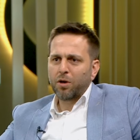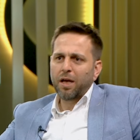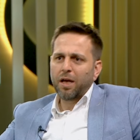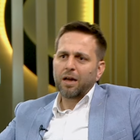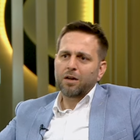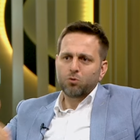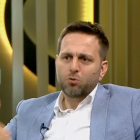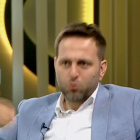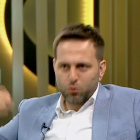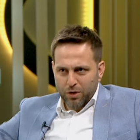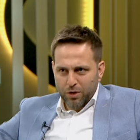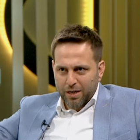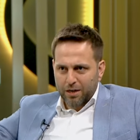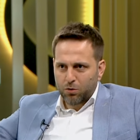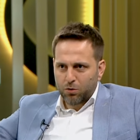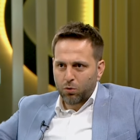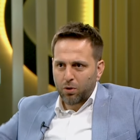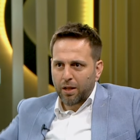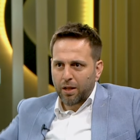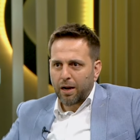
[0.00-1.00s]
Yani
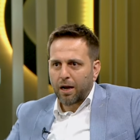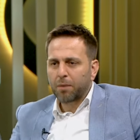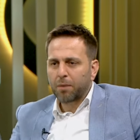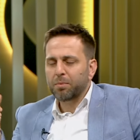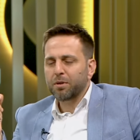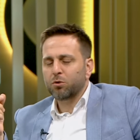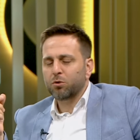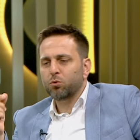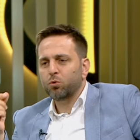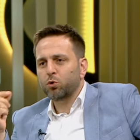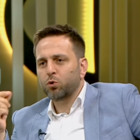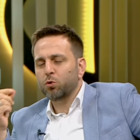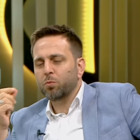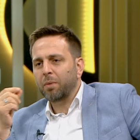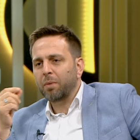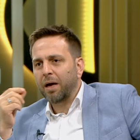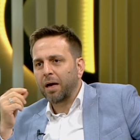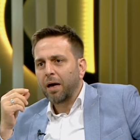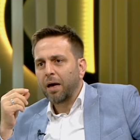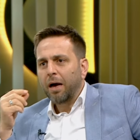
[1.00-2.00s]
sürekli olarak bir
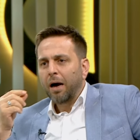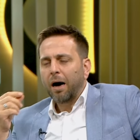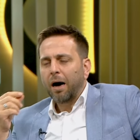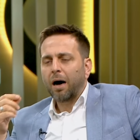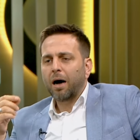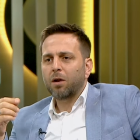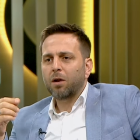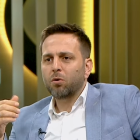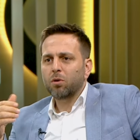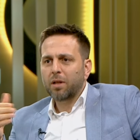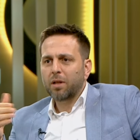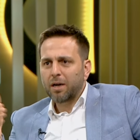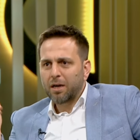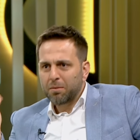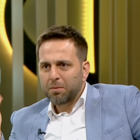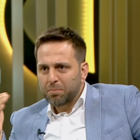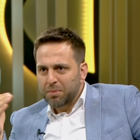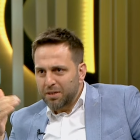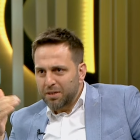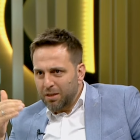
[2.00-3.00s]
düşünme hali
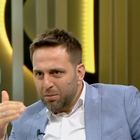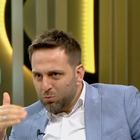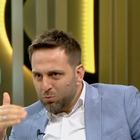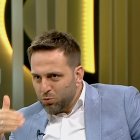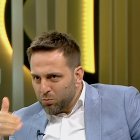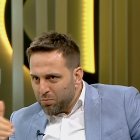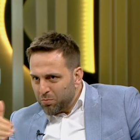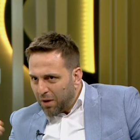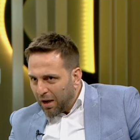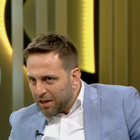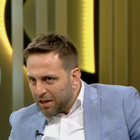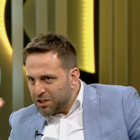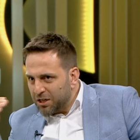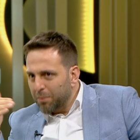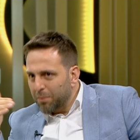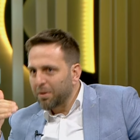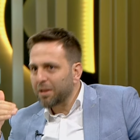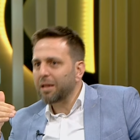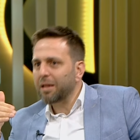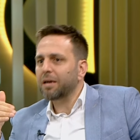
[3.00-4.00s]
olarak bir de bunun
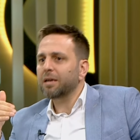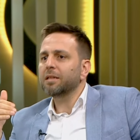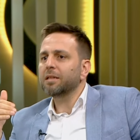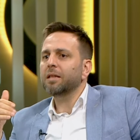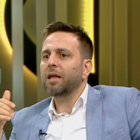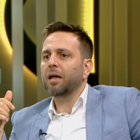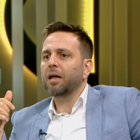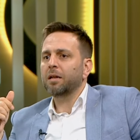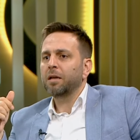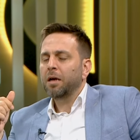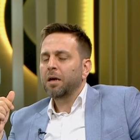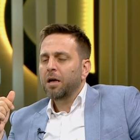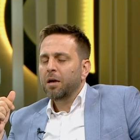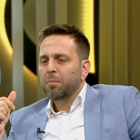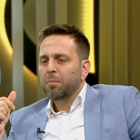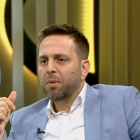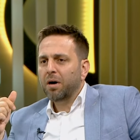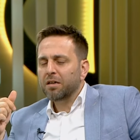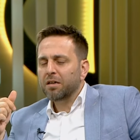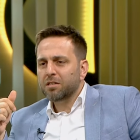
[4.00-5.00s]
aşamalarından
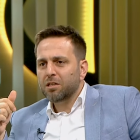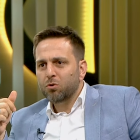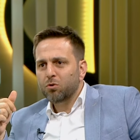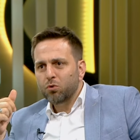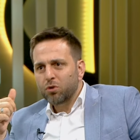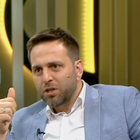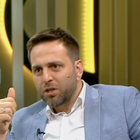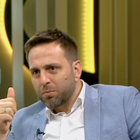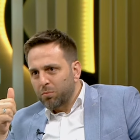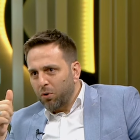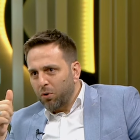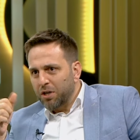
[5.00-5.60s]
bahsediyor ki bu